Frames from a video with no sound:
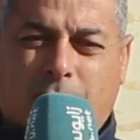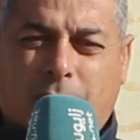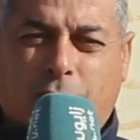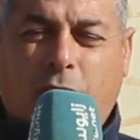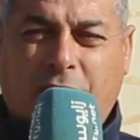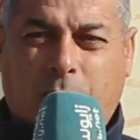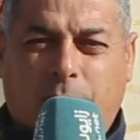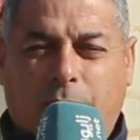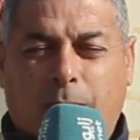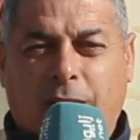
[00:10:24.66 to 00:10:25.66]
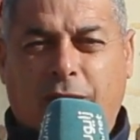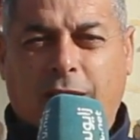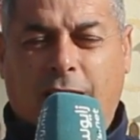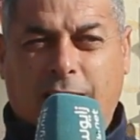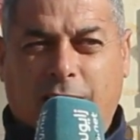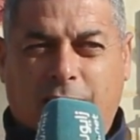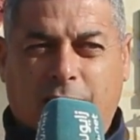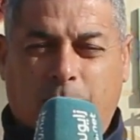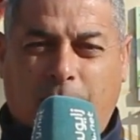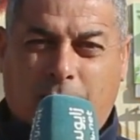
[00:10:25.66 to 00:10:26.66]
فوقاش يعطوا المال الفلاحه ديال
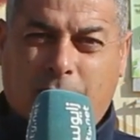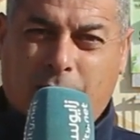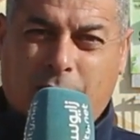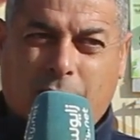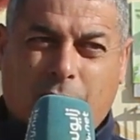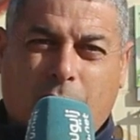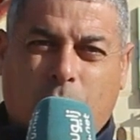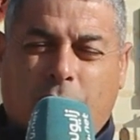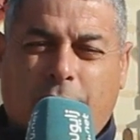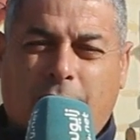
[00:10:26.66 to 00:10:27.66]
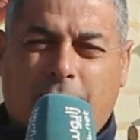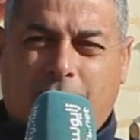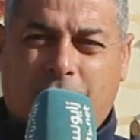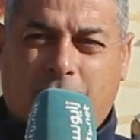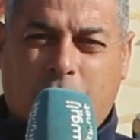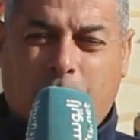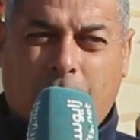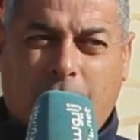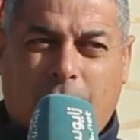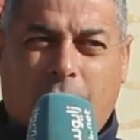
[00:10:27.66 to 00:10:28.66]
ديال صبره والفلاحه نتاع سهل
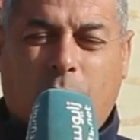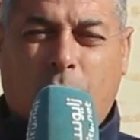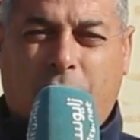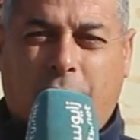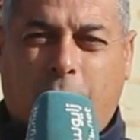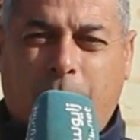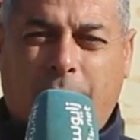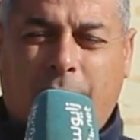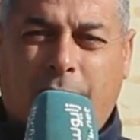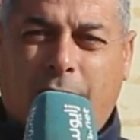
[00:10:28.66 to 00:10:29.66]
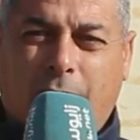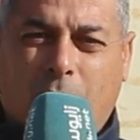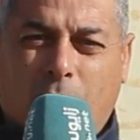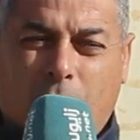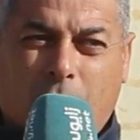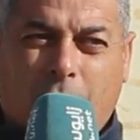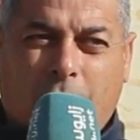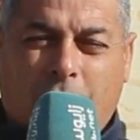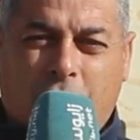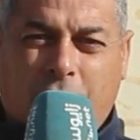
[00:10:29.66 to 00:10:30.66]
صبره عندهم مشكل كبير لانه
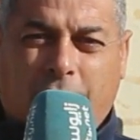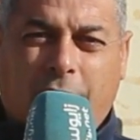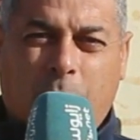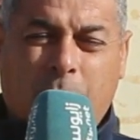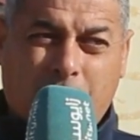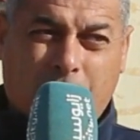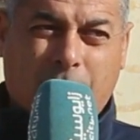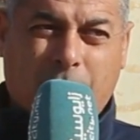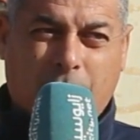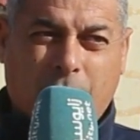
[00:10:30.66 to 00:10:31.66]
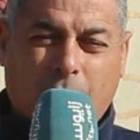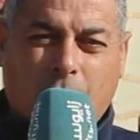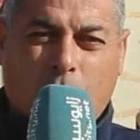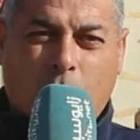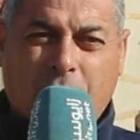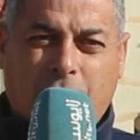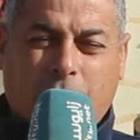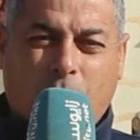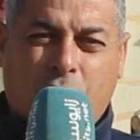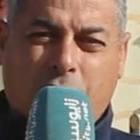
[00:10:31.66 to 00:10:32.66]
الجر كيبس واش
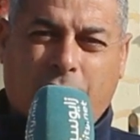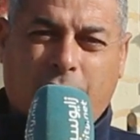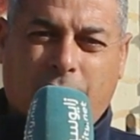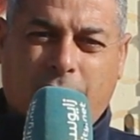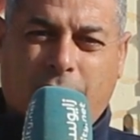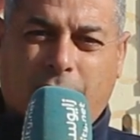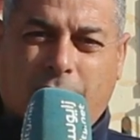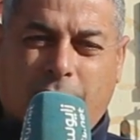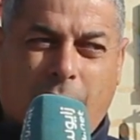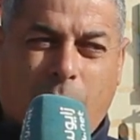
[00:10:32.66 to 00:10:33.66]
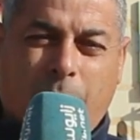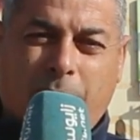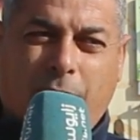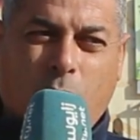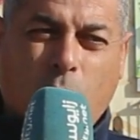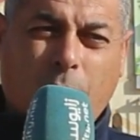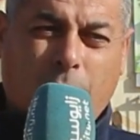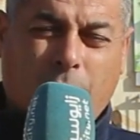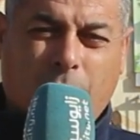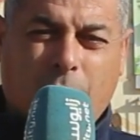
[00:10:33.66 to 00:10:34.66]
نعتقوا الجر الحوامض الاول
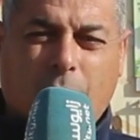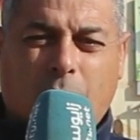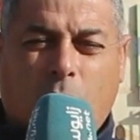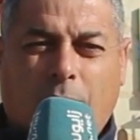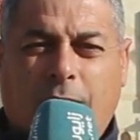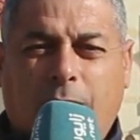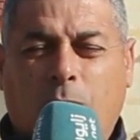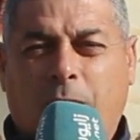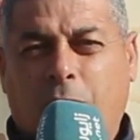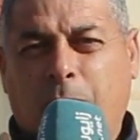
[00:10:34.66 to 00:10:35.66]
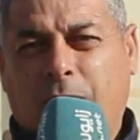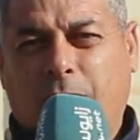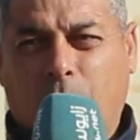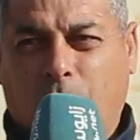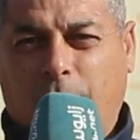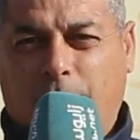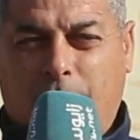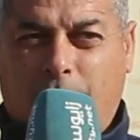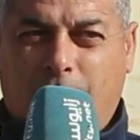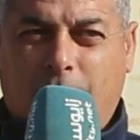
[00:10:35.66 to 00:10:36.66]
ولا يعطيو المال الشمندر الاول
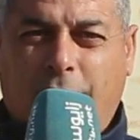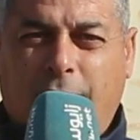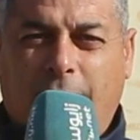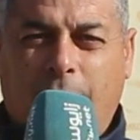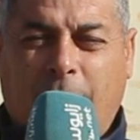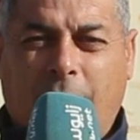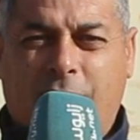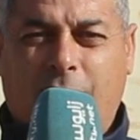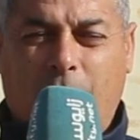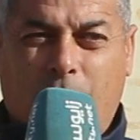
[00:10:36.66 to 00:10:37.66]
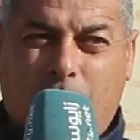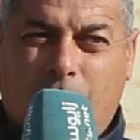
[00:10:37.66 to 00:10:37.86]
الفلاحه دابا كيتسالوا